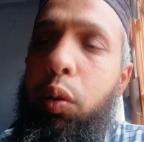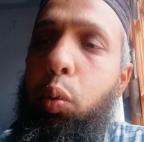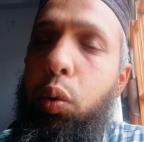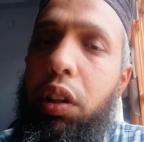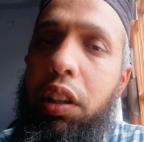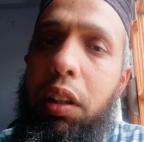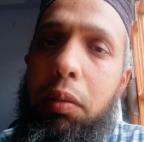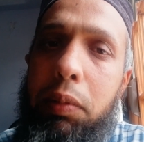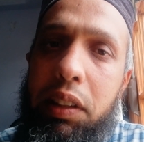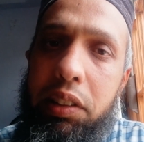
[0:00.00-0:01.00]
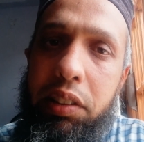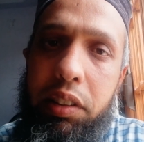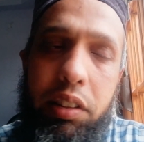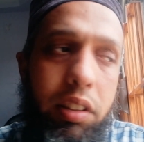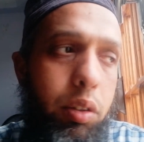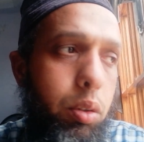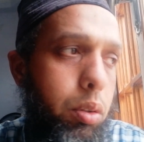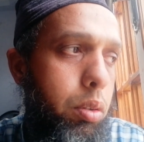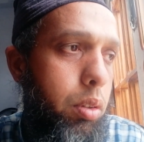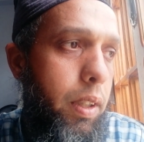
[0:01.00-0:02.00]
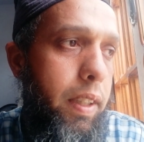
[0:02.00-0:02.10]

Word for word: kullanabilirsiniz diyoruz.